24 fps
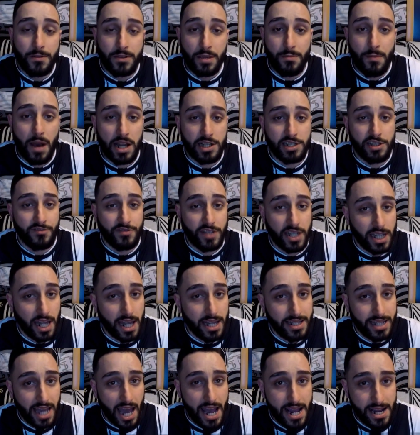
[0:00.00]
Die Mannschaft hat
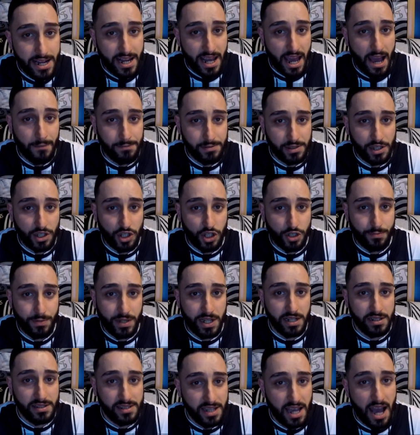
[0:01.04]
einen geilen Herbst
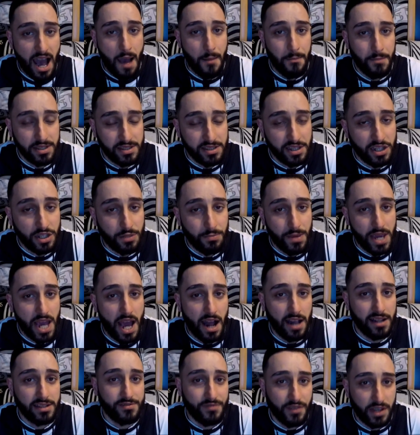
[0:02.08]
gespielt. Sie haben es sich mehr
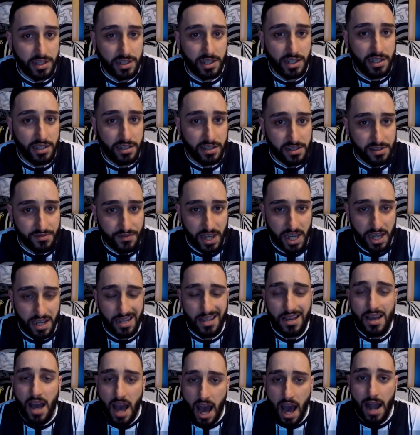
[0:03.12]
als verdient.
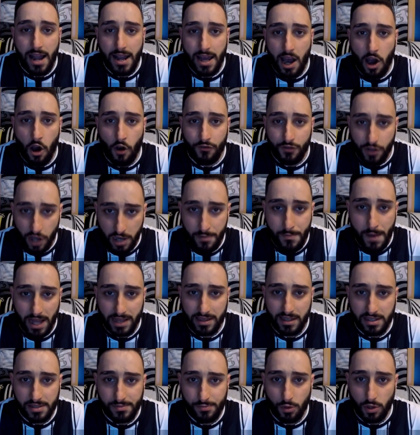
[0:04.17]
Deswegen alle auf nach
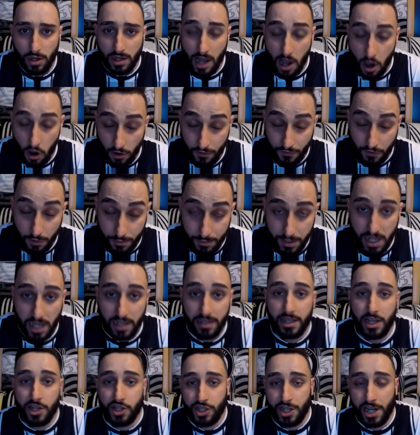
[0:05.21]
Mattersburg, auch von mir an
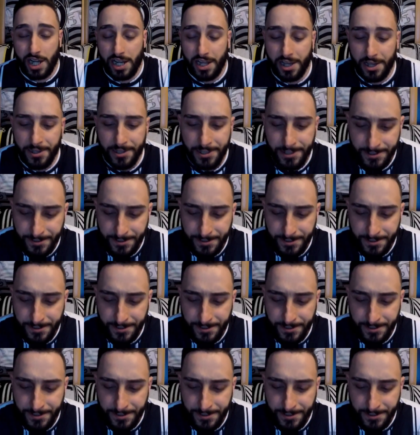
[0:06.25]
der Stelle.